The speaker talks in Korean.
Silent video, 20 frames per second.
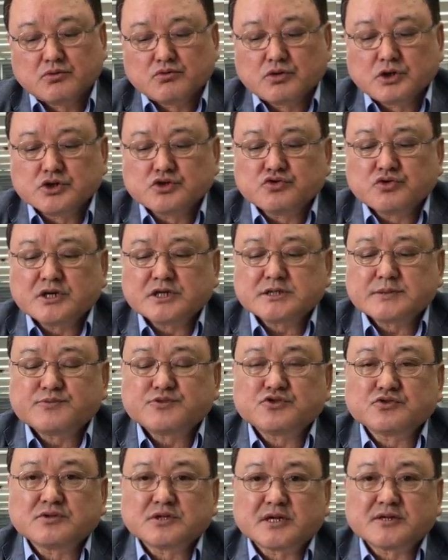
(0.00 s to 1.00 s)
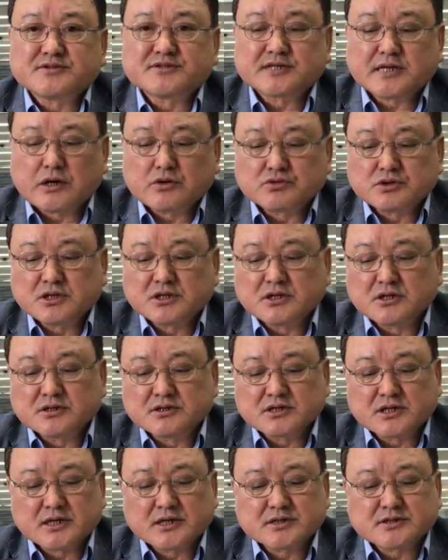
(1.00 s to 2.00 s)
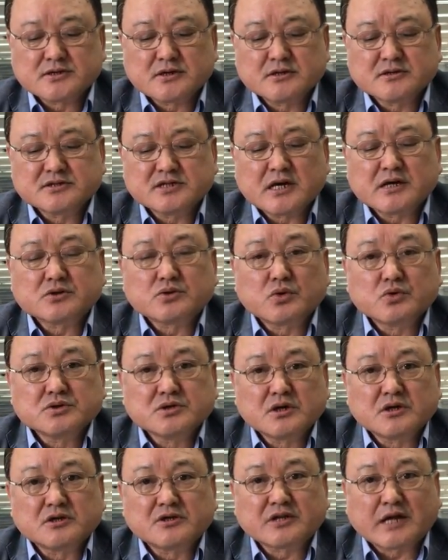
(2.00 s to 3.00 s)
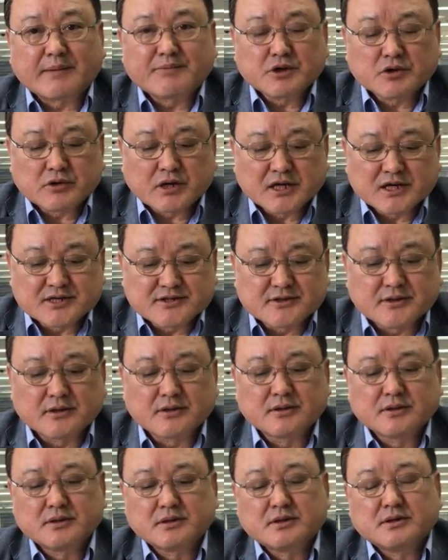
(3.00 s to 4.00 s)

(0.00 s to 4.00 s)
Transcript: 원유에 집중된 사우디 경제의 성장 동력을 다변화해서